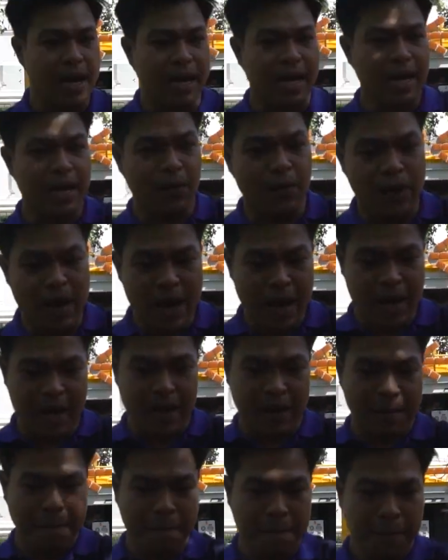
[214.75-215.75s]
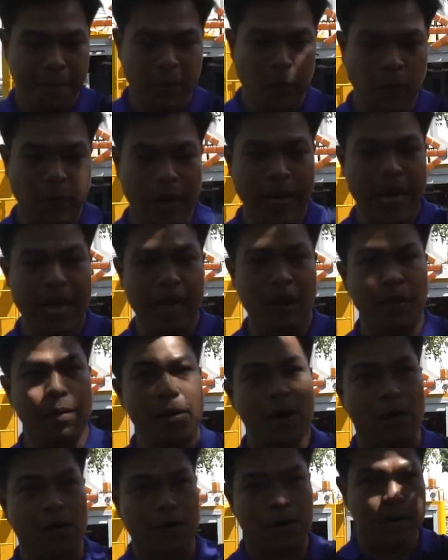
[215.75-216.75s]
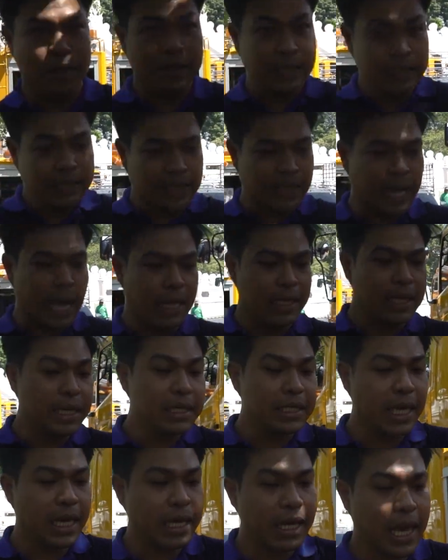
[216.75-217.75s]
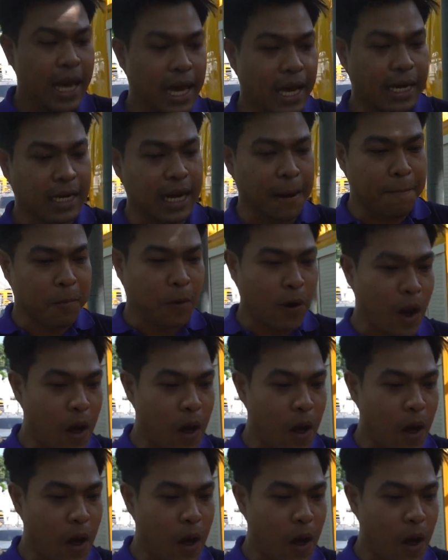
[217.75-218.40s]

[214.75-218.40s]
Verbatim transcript: อยากให้เห็นว่าเวลาเราบอกสถานที่จริงๆเนี่ยกับ